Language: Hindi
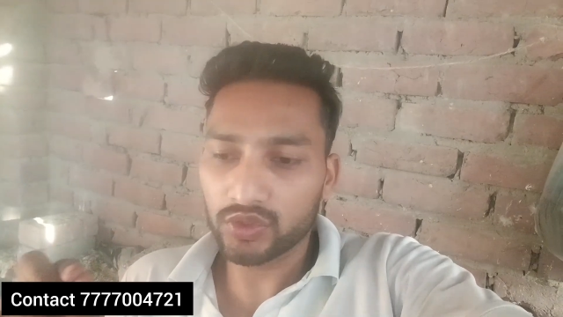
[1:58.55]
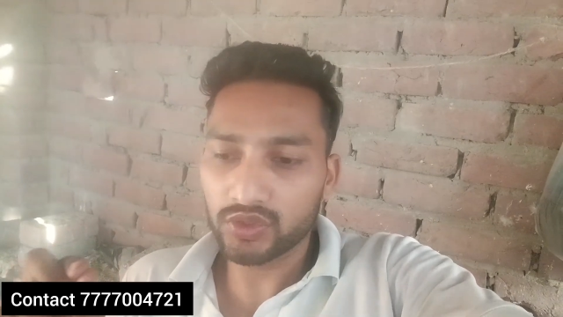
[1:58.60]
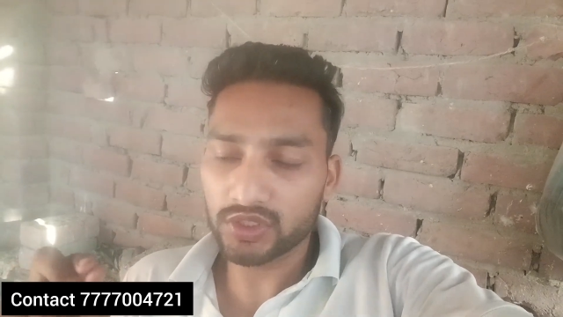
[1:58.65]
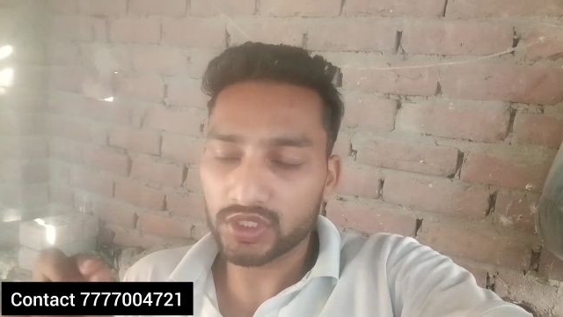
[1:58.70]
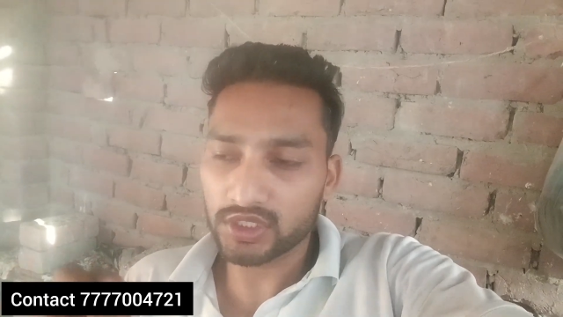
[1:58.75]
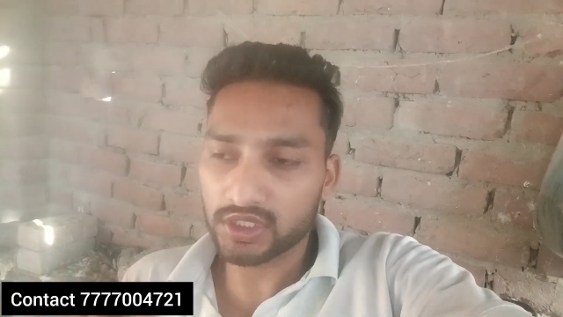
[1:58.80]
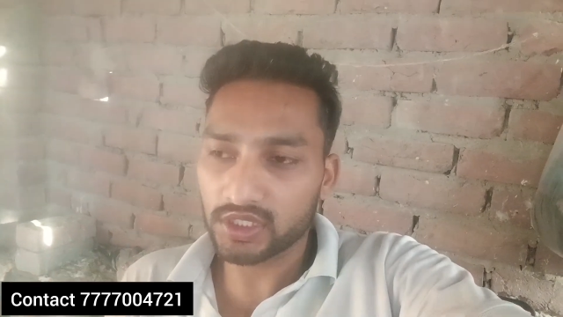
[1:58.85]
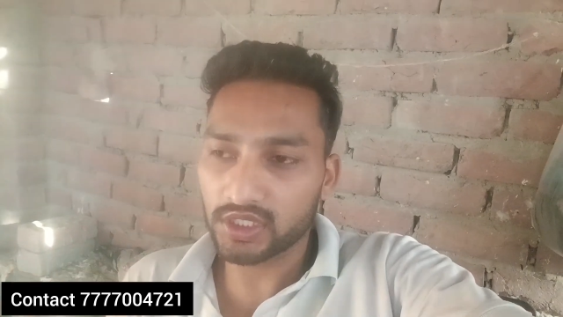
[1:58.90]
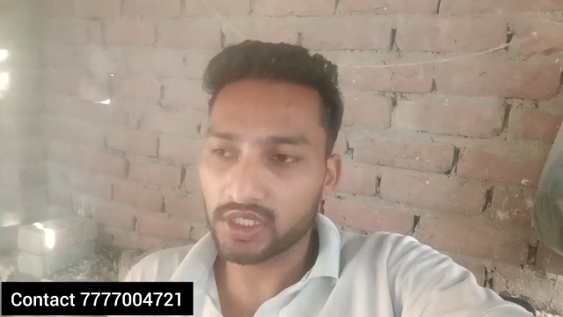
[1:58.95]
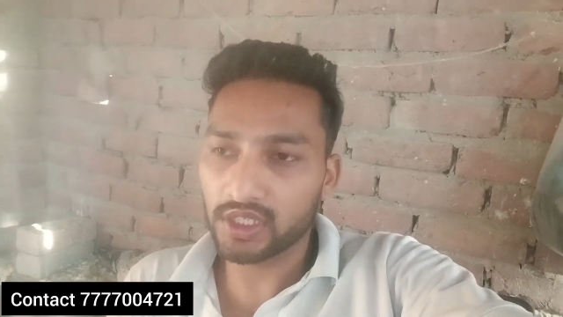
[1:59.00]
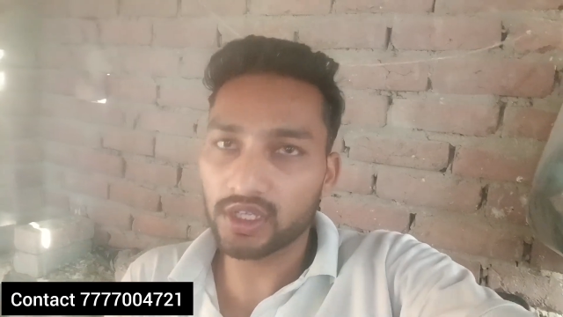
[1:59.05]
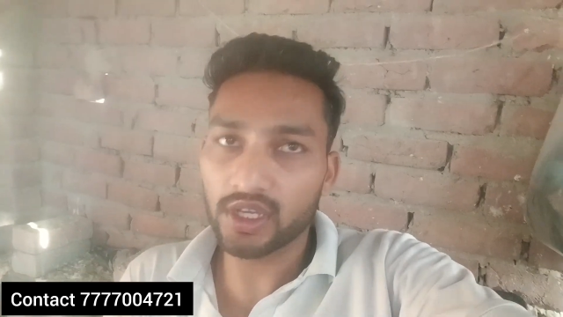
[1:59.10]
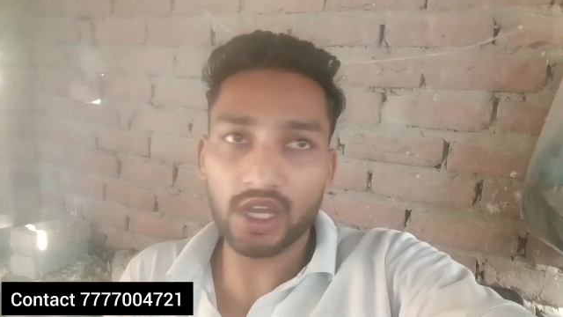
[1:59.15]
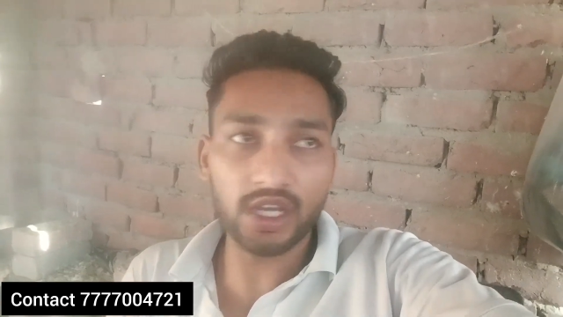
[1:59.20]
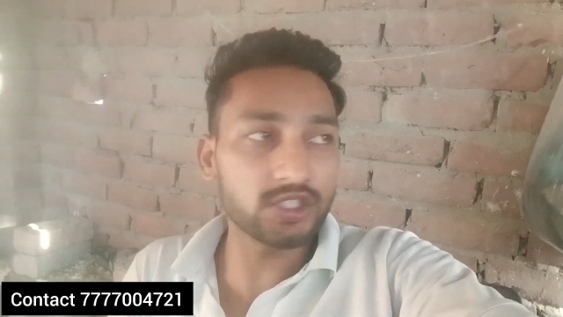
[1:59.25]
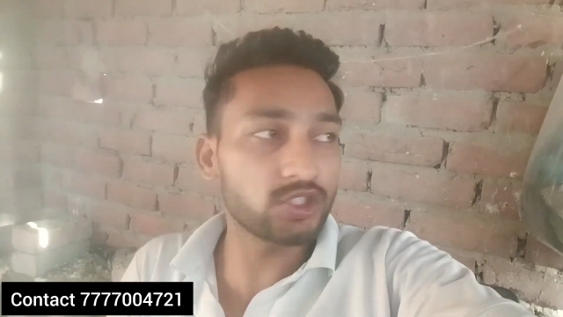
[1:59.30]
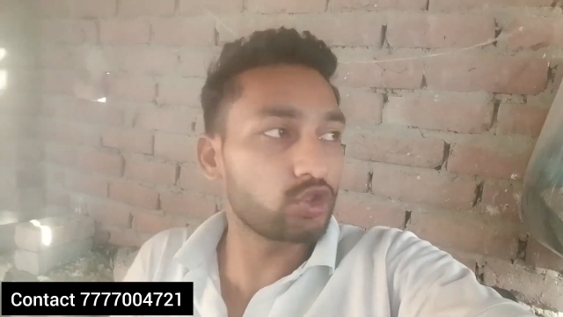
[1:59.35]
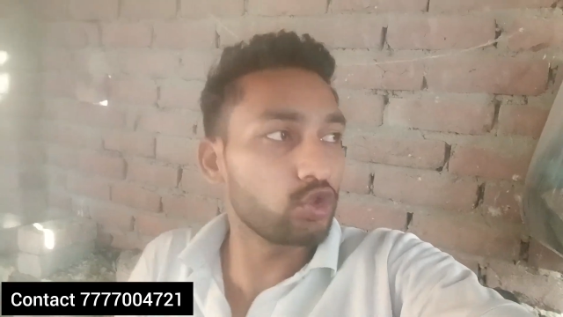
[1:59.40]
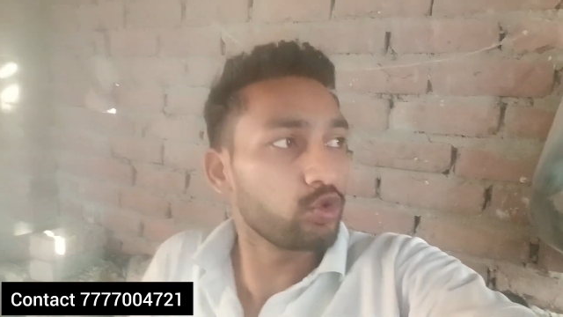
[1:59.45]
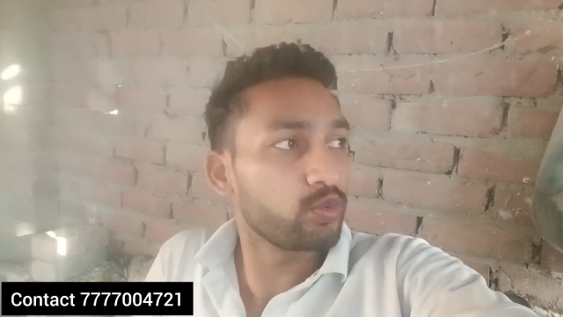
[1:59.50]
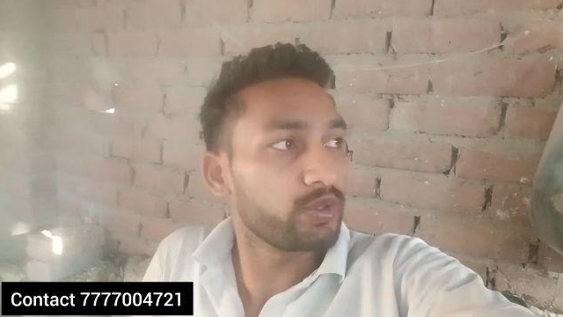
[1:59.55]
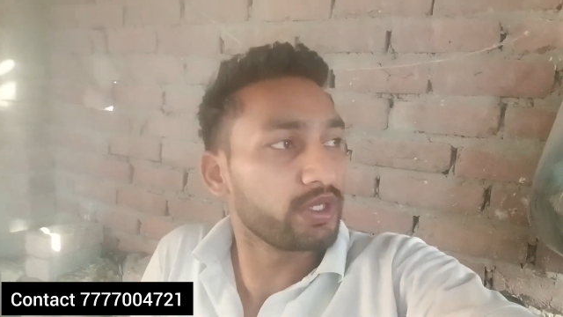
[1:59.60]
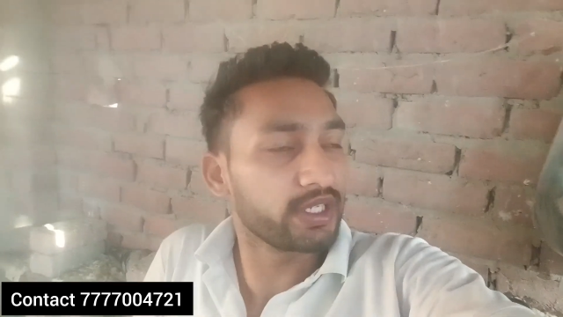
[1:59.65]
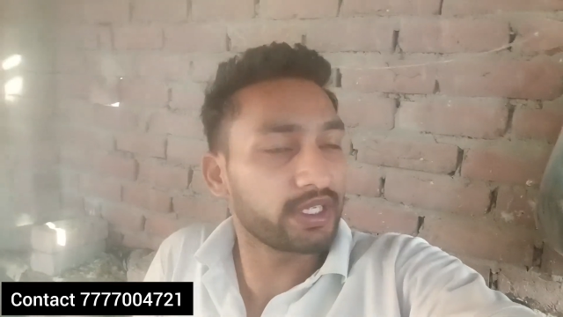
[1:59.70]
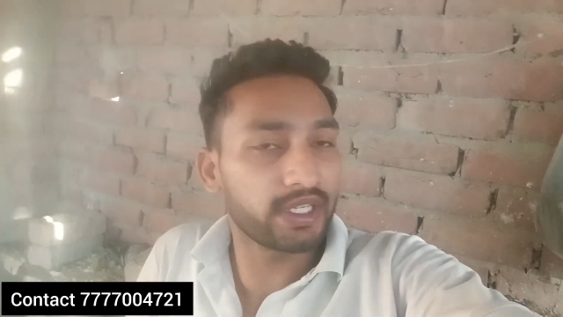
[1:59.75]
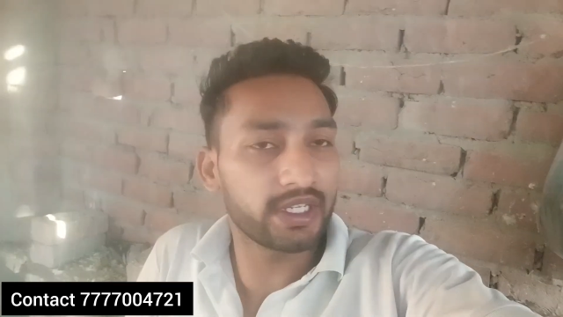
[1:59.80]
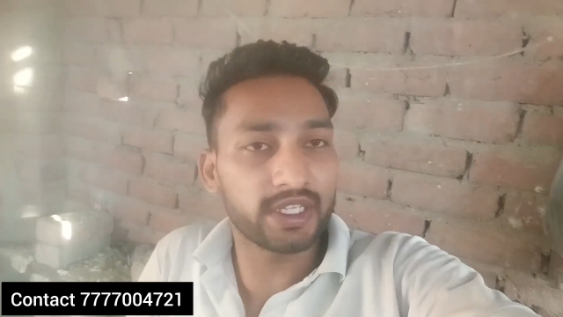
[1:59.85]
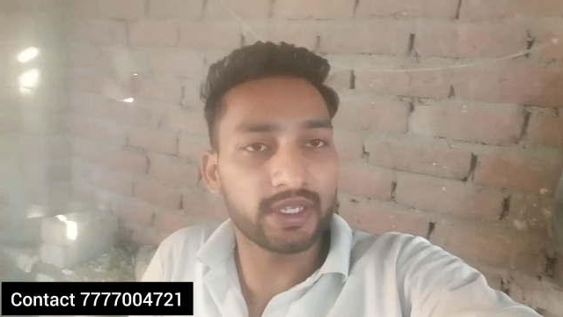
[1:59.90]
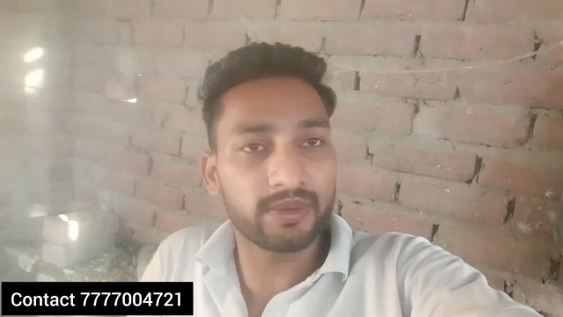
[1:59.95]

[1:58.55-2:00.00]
जैसे आज धूप निकल